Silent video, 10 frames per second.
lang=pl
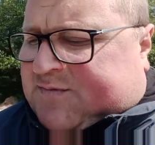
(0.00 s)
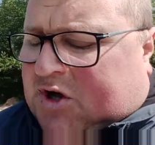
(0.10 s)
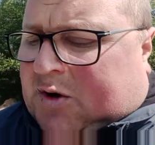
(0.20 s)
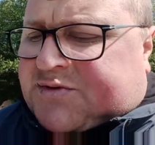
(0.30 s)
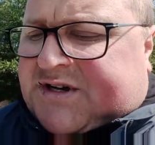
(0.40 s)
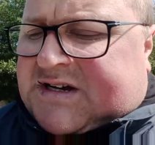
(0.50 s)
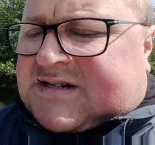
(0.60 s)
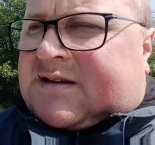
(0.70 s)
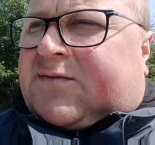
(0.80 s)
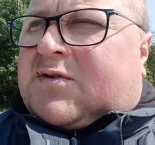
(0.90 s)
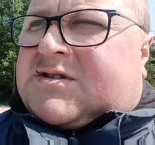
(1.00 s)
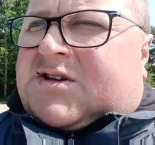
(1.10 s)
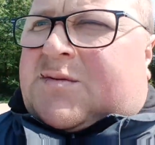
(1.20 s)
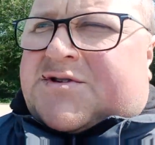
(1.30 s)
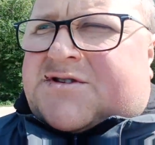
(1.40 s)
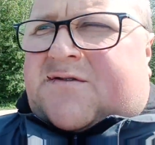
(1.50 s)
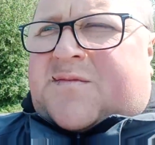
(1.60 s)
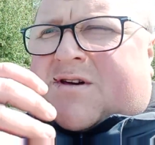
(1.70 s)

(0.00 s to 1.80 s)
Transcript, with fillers: Dobrze jest na dwójce, dobrze się w